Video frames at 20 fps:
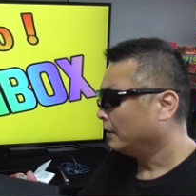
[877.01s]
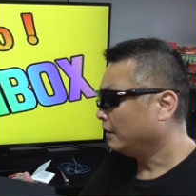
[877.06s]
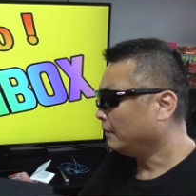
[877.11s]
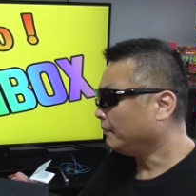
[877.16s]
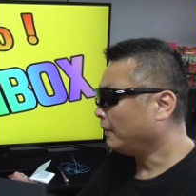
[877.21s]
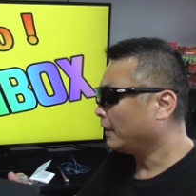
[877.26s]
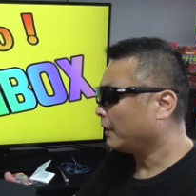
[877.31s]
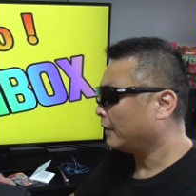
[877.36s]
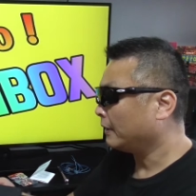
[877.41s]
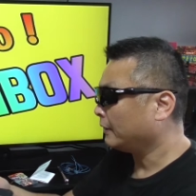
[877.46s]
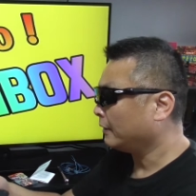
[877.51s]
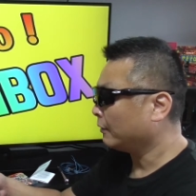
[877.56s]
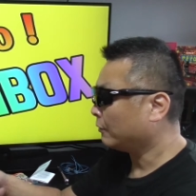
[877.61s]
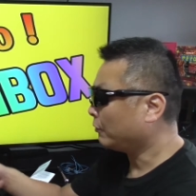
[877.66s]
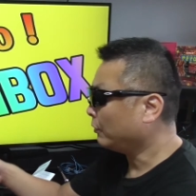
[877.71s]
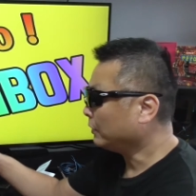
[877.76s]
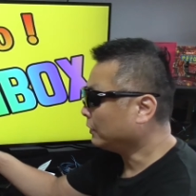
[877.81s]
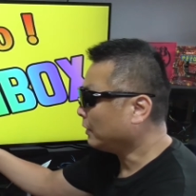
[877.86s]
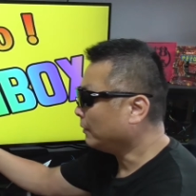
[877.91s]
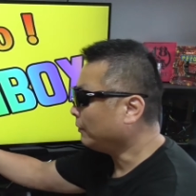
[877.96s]
今やね
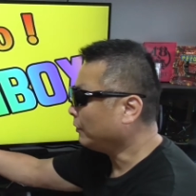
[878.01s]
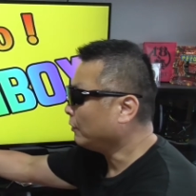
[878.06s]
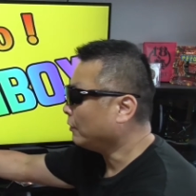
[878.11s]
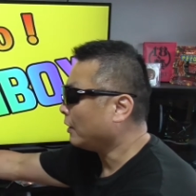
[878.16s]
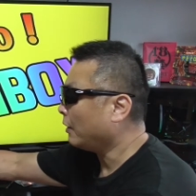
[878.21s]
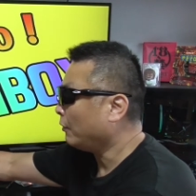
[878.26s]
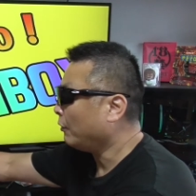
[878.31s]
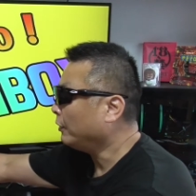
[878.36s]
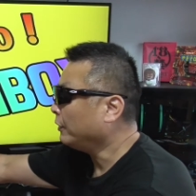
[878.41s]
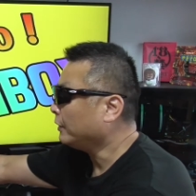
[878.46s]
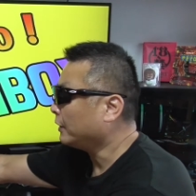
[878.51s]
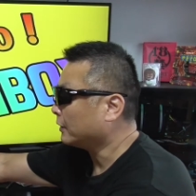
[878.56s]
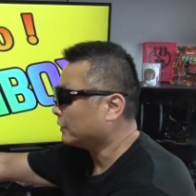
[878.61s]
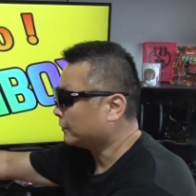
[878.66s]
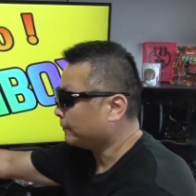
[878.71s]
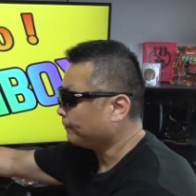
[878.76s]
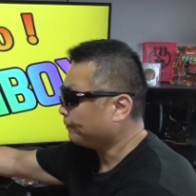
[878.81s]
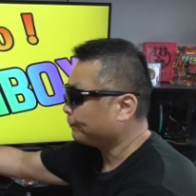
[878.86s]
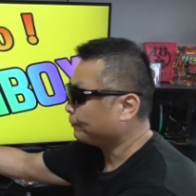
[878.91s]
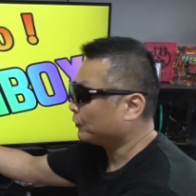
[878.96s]
こういったものが多いで
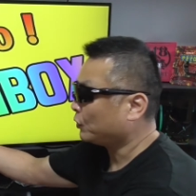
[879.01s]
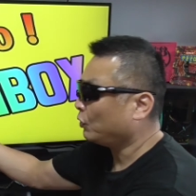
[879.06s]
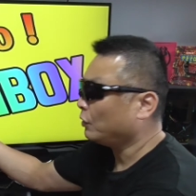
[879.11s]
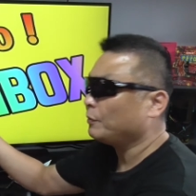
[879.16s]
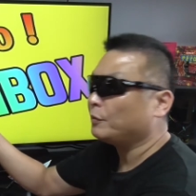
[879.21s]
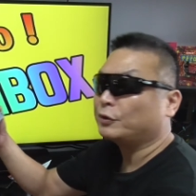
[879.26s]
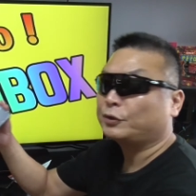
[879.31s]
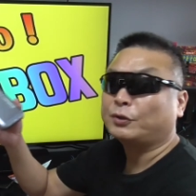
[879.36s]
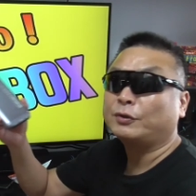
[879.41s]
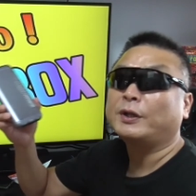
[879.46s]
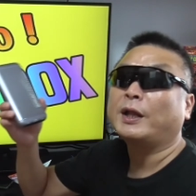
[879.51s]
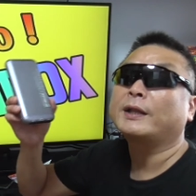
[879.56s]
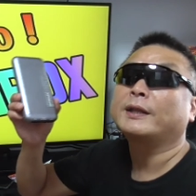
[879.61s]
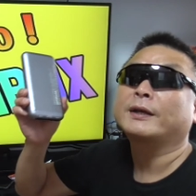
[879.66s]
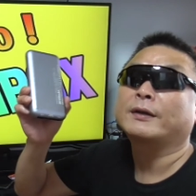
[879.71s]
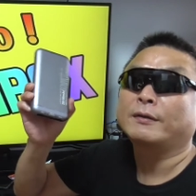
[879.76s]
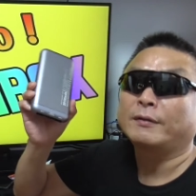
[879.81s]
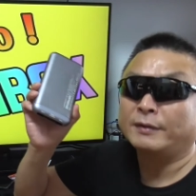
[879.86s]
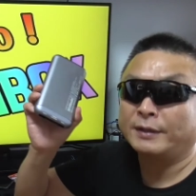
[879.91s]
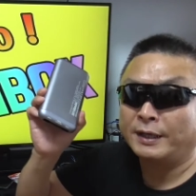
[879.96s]
すこれもそうなん
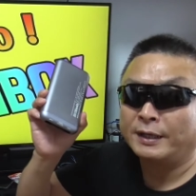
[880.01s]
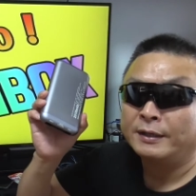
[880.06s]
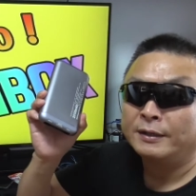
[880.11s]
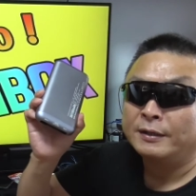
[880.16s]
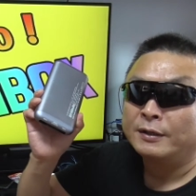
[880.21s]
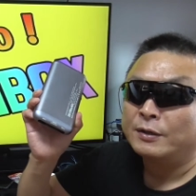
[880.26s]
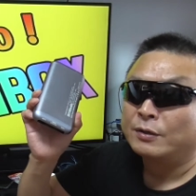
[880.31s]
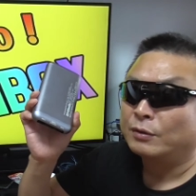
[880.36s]
だけどね